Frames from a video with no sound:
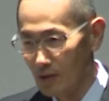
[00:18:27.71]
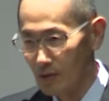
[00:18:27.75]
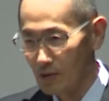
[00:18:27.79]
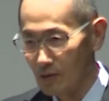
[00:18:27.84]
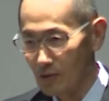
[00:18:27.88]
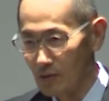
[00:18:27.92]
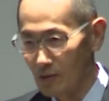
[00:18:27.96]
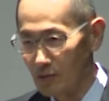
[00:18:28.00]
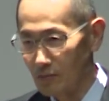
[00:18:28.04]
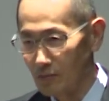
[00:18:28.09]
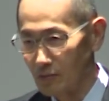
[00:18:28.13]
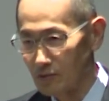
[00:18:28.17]

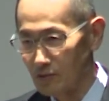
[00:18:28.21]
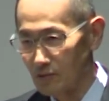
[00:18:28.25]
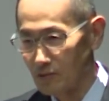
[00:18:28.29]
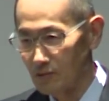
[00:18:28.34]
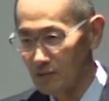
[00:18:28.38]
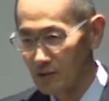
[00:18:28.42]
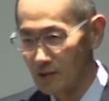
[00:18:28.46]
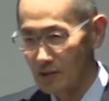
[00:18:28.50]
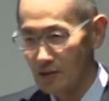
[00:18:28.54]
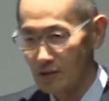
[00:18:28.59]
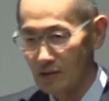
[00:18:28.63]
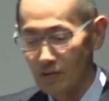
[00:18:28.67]
元の
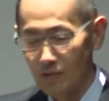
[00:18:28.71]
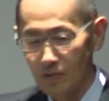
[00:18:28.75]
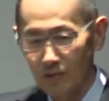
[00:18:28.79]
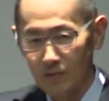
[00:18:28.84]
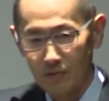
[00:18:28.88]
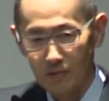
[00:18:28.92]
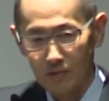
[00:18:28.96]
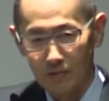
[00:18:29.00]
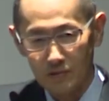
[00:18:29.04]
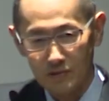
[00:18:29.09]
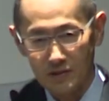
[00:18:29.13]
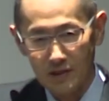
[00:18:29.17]
木を
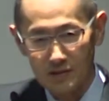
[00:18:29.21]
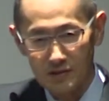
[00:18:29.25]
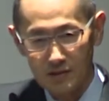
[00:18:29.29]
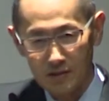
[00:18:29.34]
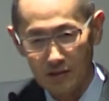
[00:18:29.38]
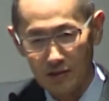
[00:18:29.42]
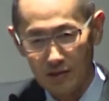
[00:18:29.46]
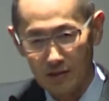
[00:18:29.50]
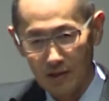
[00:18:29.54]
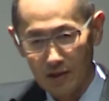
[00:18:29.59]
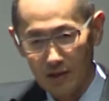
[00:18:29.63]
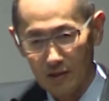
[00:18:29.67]
こう差し
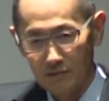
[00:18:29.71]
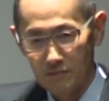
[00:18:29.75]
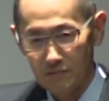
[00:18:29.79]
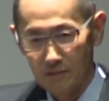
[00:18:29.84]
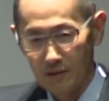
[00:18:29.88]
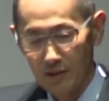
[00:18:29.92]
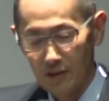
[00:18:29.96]
木で